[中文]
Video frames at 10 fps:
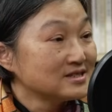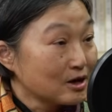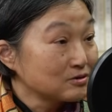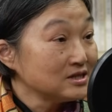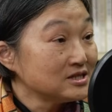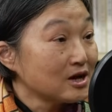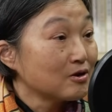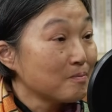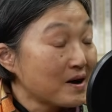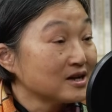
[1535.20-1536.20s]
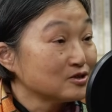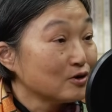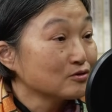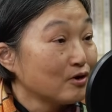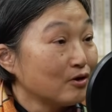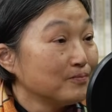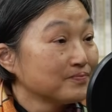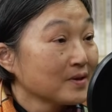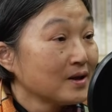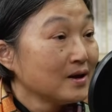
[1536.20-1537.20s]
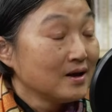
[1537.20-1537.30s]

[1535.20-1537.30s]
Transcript: 扫地扫了半个钟头，是